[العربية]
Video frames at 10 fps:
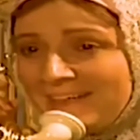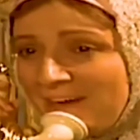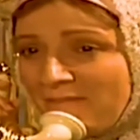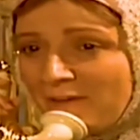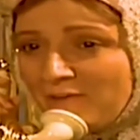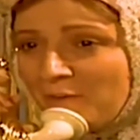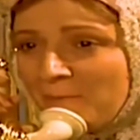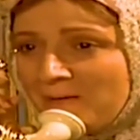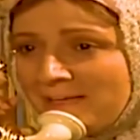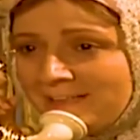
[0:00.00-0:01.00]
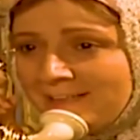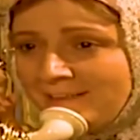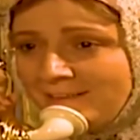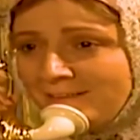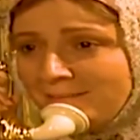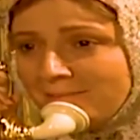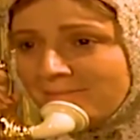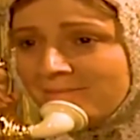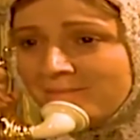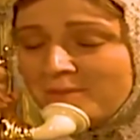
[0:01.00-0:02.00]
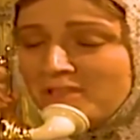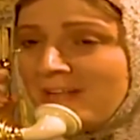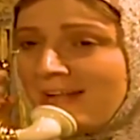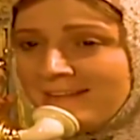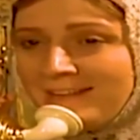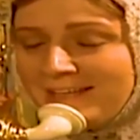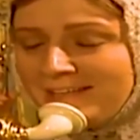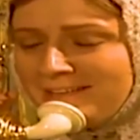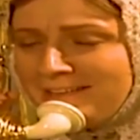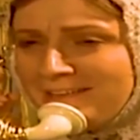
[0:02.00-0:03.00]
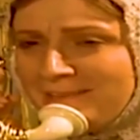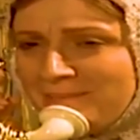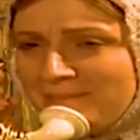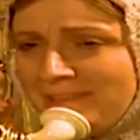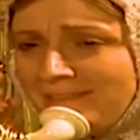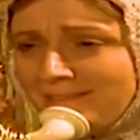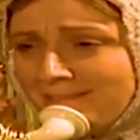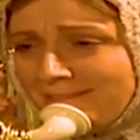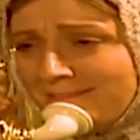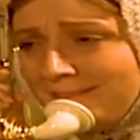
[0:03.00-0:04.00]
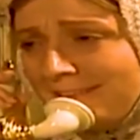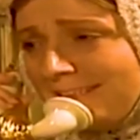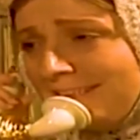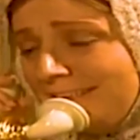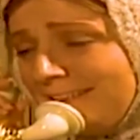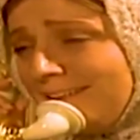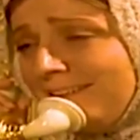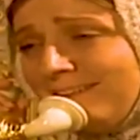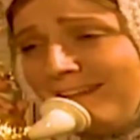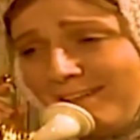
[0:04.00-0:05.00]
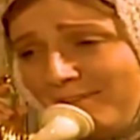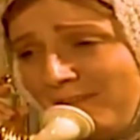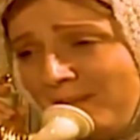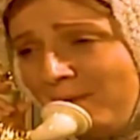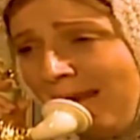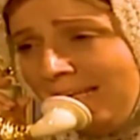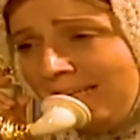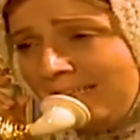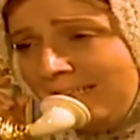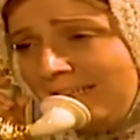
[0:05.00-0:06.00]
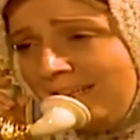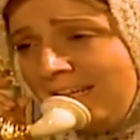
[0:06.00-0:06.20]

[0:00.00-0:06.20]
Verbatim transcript: كيفك تخبريني اشتقت لك كثير امي ناطف قلبي عليكي